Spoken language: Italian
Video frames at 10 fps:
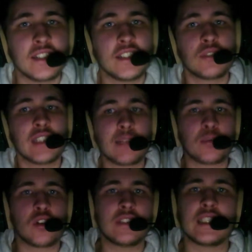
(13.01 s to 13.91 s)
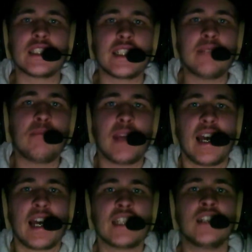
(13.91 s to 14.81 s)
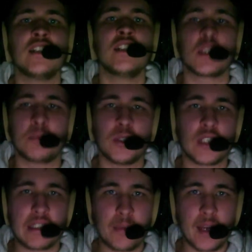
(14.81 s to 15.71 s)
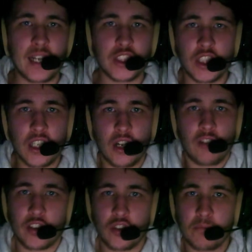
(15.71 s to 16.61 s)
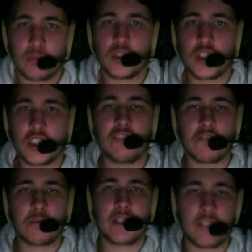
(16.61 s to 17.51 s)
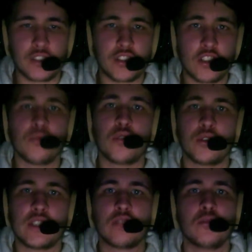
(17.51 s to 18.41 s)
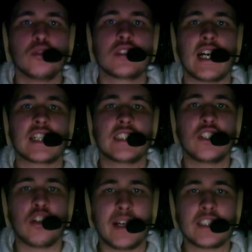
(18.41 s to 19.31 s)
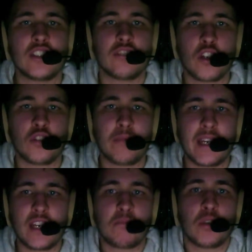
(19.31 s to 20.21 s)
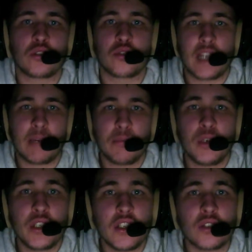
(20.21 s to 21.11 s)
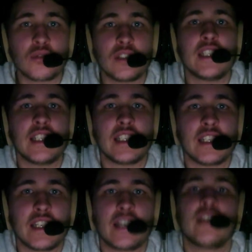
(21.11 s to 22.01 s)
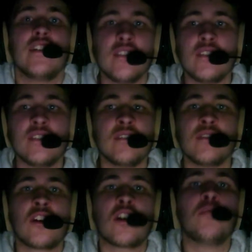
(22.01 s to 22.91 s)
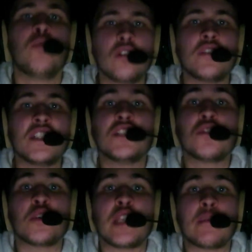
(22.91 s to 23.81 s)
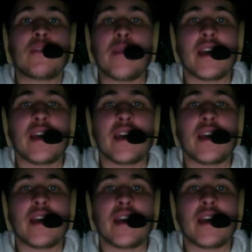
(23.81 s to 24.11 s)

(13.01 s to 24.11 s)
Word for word: di cui tra poco vedete il gameplay. Spero che vi piaccia, ho fatto un po' schifo per il fatto che comunque usando Blue Stacks i comandi non vanno bene, un po' sono un abbo io, quindi comunque ho vinto, quindi a me va